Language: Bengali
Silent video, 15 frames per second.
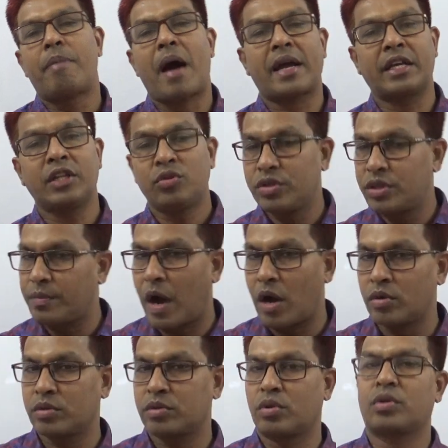বাকি দুইটি
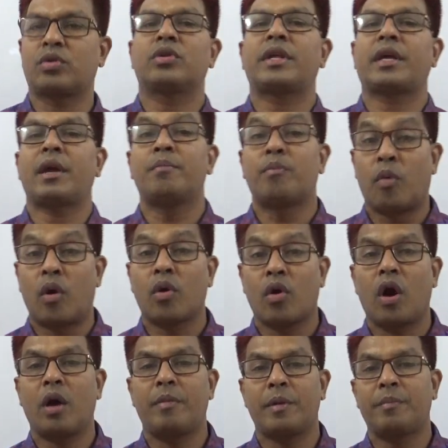বাহুর দৈর্ঘ্য থেকে বড়
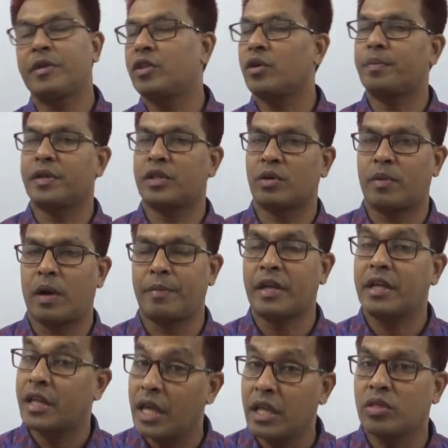হবে পৃথক পৃথকভাবে
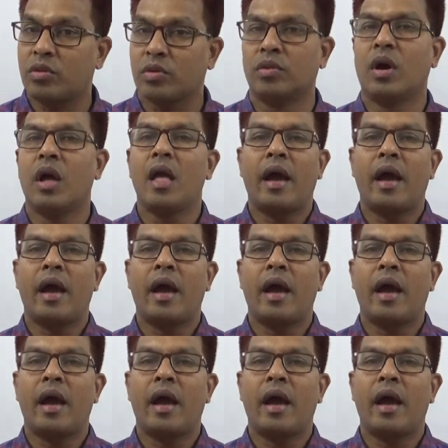কিন্তু